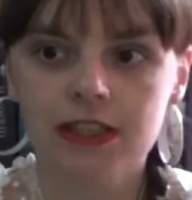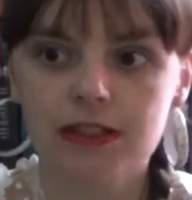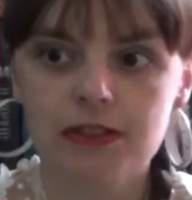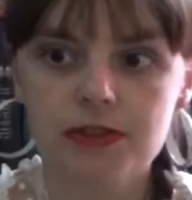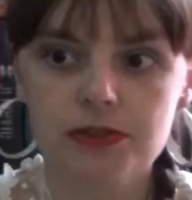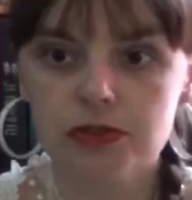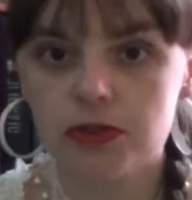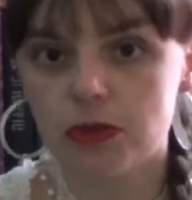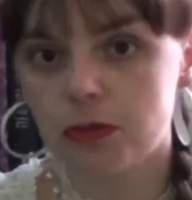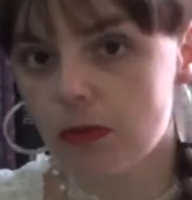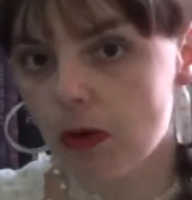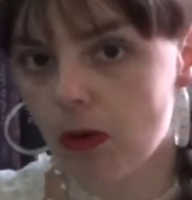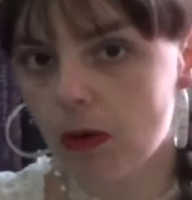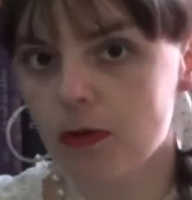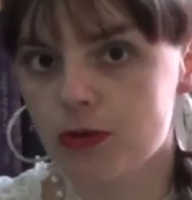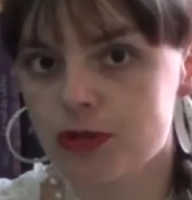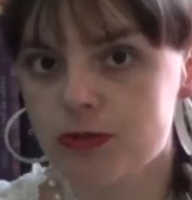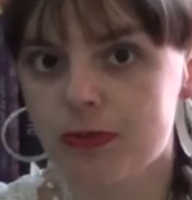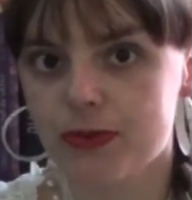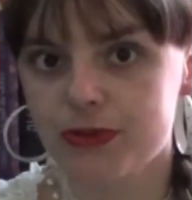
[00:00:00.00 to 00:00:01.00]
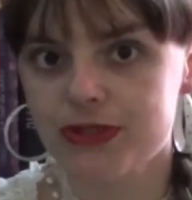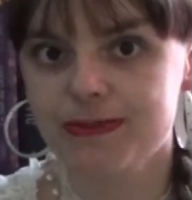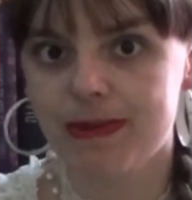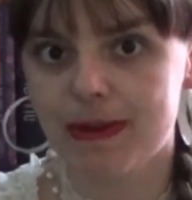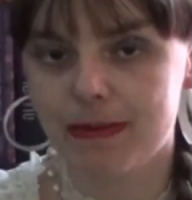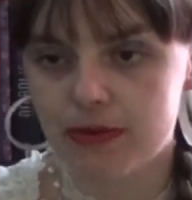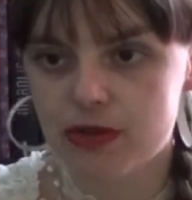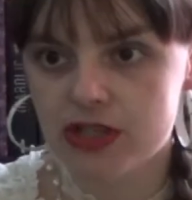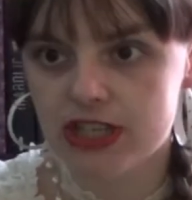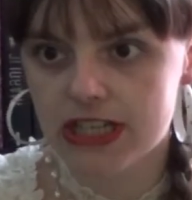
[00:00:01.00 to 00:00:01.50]
euh, sûrement je pense
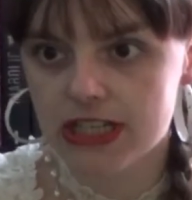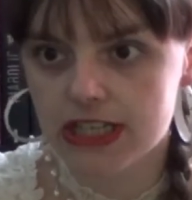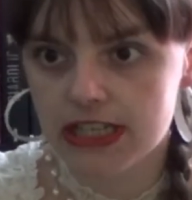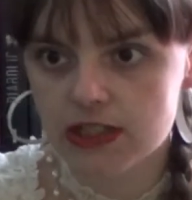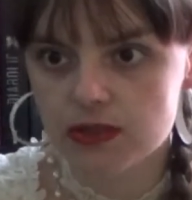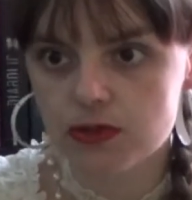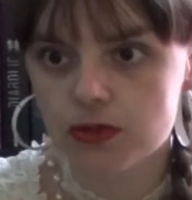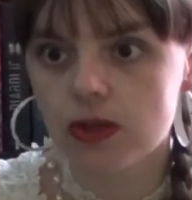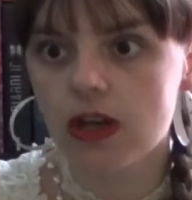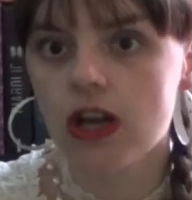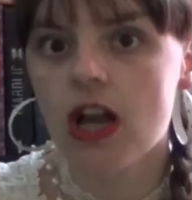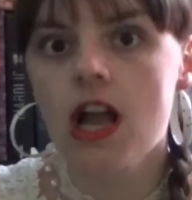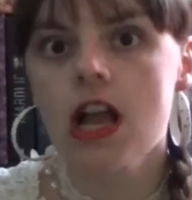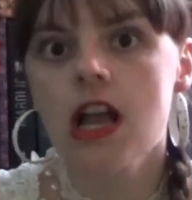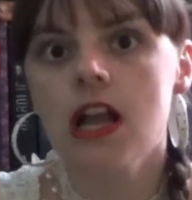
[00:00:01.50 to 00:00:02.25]
ma prochaine lecture,